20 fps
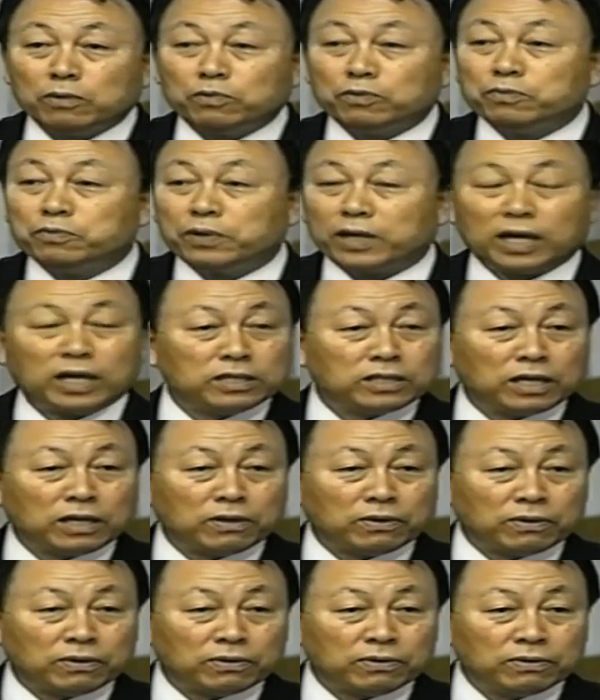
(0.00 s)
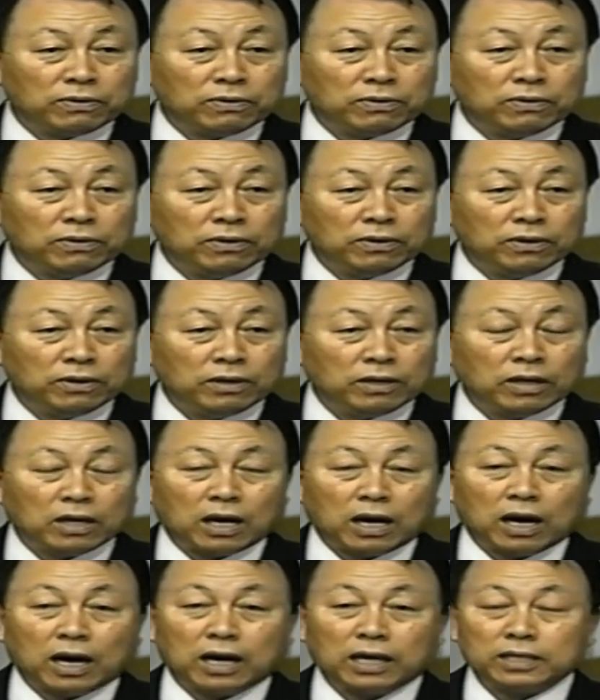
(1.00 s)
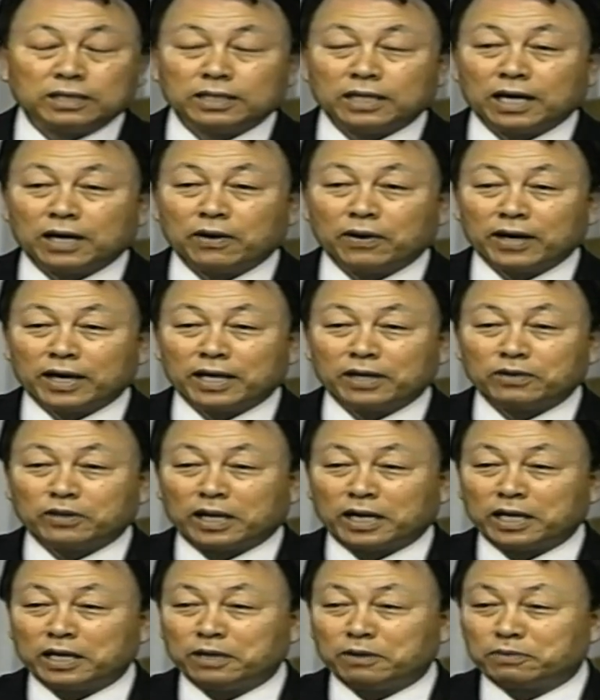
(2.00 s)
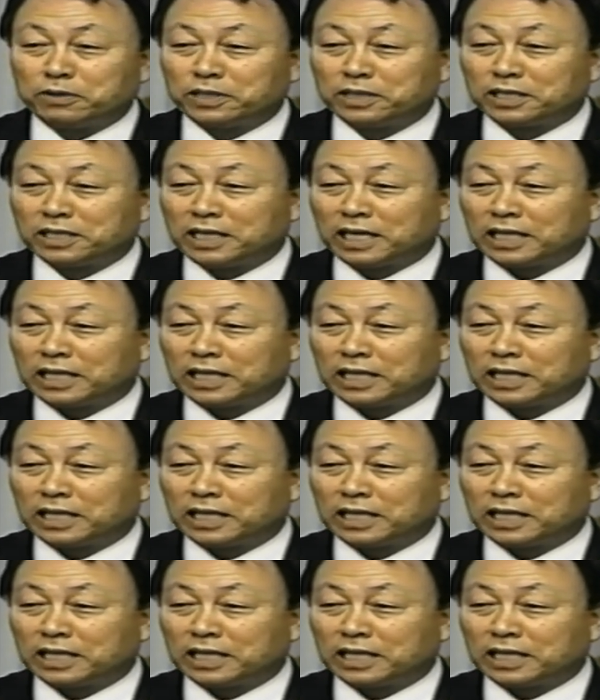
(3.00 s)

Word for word: 认罪悔改了之后，内心没有魔鬼的时候呢，